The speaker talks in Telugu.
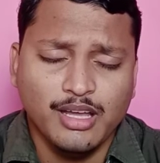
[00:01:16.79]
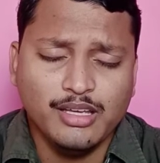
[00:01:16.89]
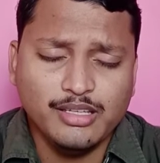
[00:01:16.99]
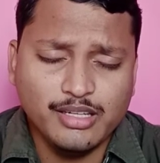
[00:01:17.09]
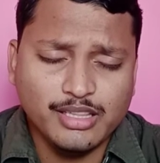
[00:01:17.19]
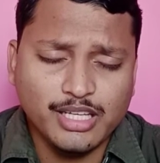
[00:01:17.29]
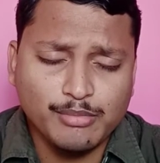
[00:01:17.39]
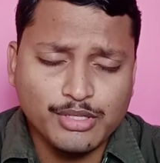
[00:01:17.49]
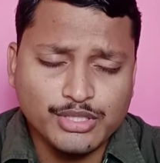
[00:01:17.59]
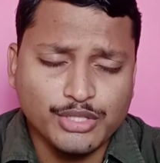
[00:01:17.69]
ఈ రీతిగా
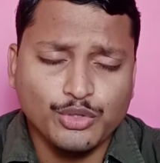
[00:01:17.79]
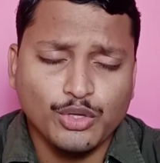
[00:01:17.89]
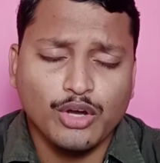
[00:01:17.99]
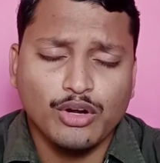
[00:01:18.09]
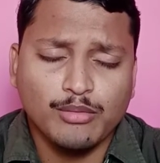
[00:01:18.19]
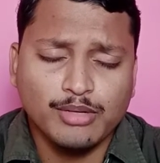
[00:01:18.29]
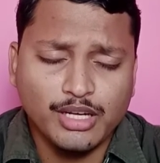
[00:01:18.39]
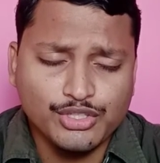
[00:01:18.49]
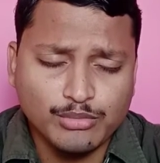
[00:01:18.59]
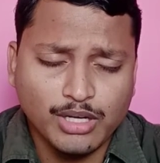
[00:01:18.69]
మేము సజీవులుగా ఉన్నామంటే
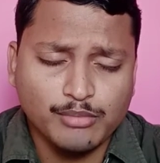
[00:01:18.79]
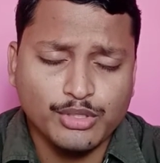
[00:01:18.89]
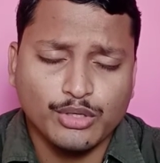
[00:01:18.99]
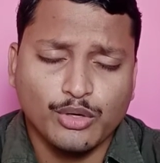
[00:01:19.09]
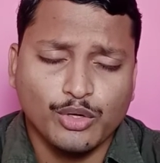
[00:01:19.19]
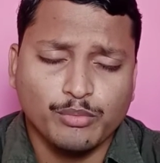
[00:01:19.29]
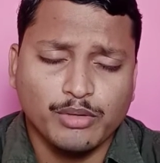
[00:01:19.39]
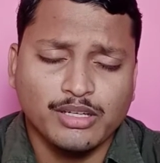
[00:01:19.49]
నిజముగా మీ యొక్క కృప